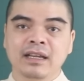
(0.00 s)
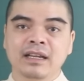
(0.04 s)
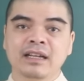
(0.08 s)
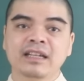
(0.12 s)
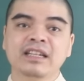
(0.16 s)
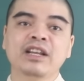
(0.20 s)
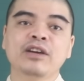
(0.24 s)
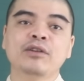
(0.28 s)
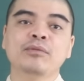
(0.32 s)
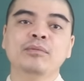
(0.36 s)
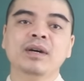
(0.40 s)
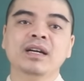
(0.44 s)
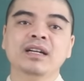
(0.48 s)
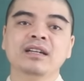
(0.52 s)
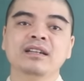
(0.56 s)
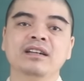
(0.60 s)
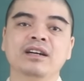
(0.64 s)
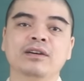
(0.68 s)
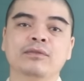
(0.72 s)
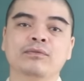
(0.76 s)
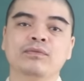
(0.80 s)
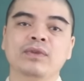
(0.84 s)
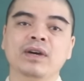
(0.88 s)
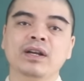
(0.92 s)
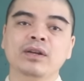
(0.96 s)
Nếu mà
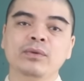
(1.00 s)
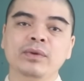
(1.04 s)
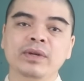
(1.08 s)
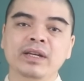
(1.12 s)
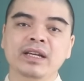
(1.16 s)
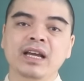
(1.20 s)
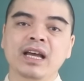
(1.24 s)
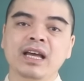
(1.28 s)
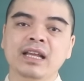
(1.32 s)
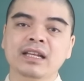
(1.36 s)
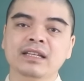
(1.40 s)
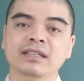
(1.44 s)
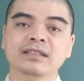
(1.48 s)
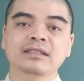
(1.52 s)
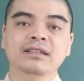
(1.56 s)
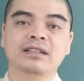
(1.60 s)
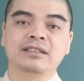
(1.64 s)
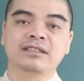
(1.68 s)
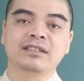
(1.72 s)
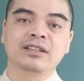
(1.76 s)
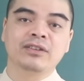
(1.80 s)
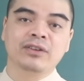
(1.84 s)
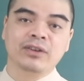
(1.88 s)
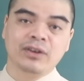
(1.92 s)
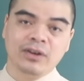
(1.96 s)
được phát huy hết cái sở
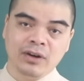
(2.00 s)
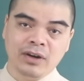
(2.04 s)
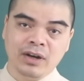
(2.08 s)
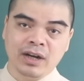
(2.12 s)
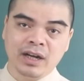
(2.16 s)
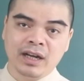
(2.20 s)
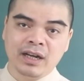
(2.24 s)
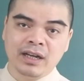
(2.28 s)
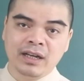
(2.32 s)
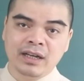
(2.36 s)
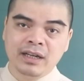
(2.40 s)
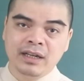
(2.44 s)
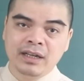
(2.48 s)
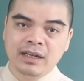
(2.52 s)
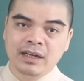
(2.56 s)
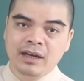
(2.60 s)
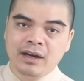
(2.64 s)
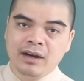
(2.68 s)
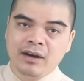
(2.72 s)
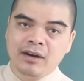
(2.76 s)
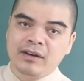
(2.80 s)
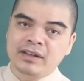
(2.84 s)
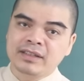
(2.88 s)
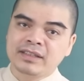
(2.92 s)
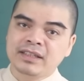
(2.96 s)
trường của họ,
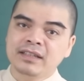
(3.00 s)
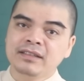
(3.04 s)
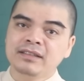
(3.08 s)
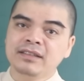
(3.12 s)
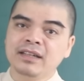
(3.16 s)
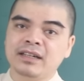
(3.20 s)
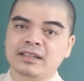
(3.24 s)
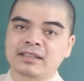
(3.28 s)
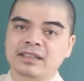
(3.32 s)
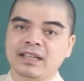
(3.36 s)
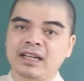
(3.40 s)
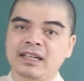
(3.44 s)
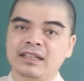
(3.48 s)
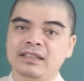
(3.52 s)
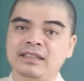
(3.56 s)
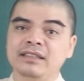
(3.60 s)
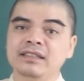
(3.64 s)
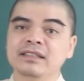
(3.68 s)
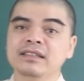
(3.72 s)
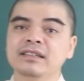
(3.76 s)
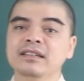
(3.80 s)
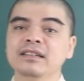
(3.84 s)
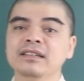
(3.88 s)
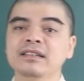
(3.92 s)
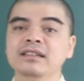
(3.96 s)
họ sẽ trở thành
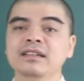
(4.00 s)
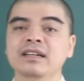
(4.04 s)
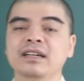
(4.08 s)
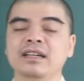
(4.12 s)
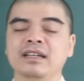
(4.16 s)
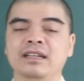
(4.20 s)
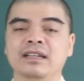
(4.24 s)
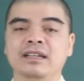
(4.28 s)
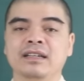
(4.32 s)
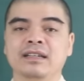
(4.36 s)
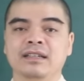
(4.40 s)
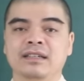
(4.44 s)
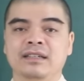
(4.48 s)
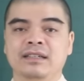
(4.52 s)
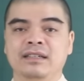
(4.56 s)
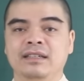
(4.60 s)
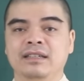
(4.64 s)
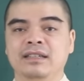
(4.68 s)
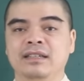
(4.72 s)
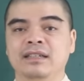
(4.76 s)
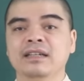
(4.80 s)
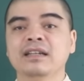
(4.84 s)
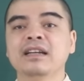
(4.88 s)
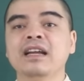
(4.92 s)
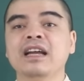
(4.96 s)
những người
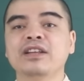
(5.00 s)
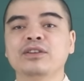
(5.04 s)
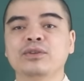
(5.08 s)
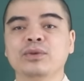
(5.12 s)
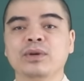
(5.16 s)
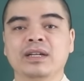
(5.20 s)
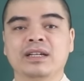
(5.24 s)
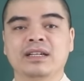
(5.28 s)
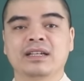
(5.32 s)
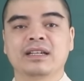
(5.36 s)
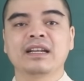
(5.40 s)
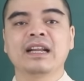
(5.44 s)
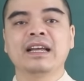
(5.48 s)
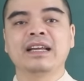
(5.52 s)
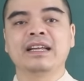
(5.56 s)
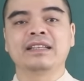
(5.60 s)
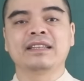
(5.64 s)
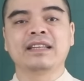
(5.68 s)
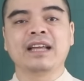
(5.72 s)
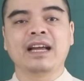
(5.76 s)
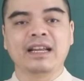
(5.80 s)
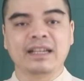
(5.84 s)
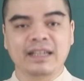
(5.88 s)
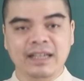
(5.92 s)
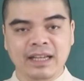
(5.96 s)
nghệ thuật đầy
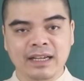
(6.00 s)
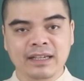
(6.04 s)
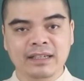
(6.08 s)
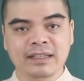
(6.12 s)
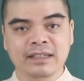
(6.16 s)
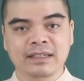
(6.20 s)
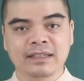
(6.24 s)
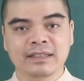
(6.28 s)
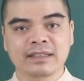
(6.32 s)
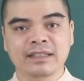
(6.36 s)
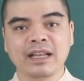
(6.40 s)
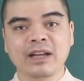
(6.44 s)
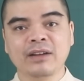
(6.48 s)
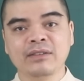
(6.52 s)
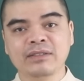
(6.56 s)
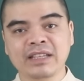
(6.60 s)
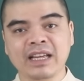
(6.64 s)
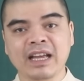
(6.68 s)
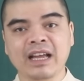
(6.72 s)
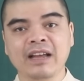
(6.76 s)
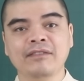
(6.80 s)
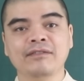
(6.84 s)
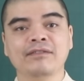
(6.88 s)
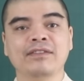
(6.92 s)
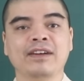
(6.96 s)
tài năng, tao
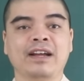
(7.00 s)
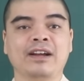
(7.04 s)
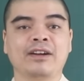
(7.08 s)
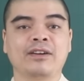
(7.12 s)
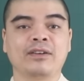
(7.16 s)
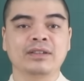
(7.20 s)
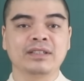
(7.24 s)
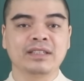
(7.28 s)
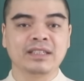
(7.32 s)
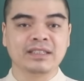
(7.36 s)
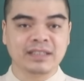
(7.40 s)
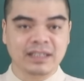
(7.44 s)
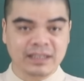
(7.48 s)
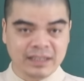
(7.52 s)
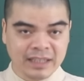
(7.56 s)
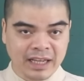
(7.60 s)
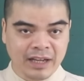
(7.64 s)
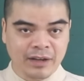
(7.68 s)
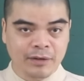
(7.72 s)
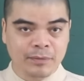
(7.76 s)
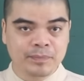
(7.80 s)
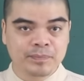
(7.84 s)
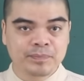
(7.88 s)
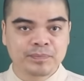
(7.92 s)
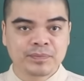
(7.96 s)
nhã và có tính sáng tạo.